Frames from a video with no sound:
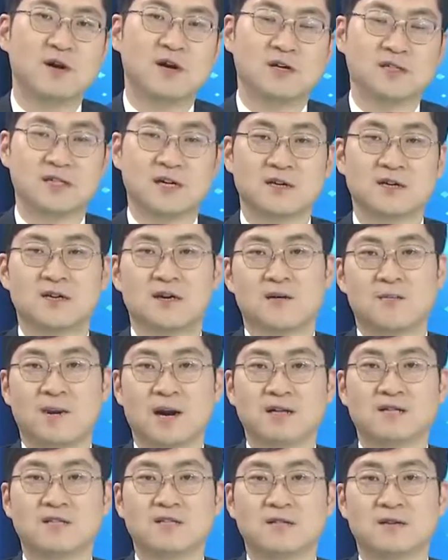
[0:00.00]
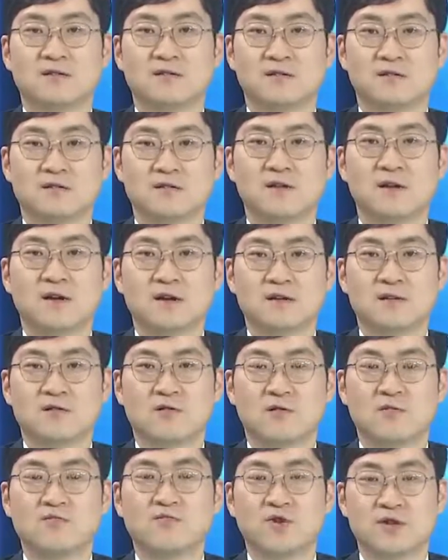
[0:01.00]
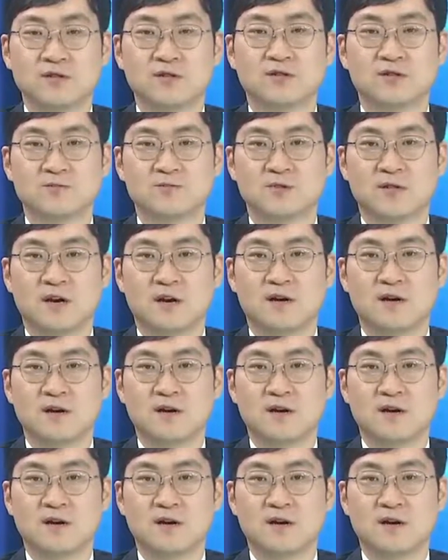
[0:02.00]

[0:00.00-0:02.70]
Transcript: 장기간 방치되던 그런 건물이 있었습니다.